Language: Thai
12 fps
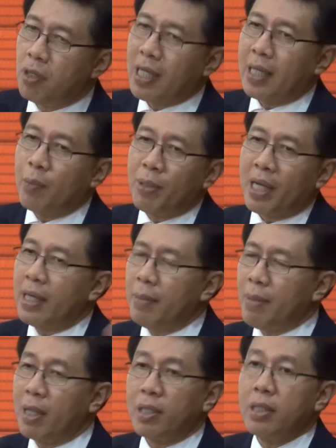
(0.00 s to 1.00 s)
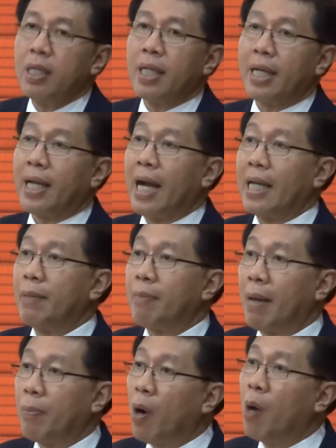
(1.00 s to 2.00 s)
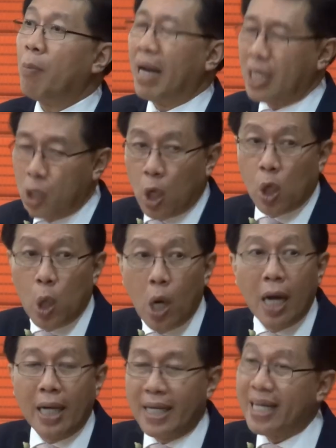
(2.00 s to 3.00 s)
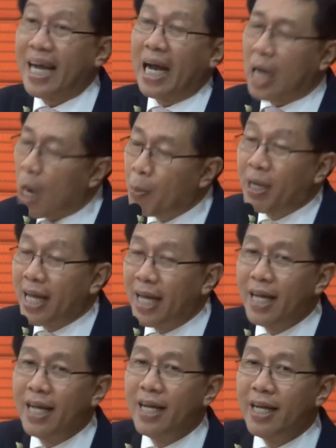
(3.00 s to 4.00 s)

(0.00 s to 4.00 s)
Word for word: บริษัทนั้นบริษัทนี้มาซื้อกิจการท่านไปเพราะมันสอดคล้องกับกิจการเขาพอดี